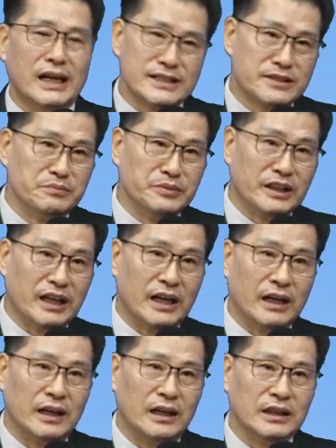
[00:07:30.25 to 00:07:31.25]

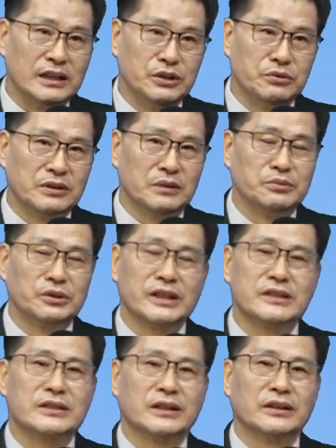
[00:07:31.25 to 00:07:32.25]
않습니다. 이유가
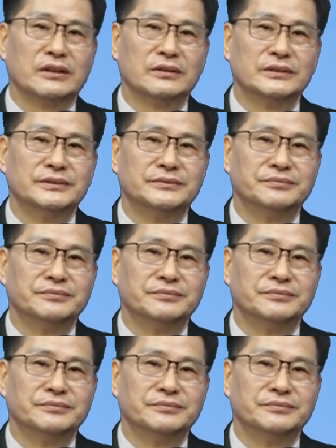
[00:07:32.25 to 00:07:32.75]
뭐겠어요?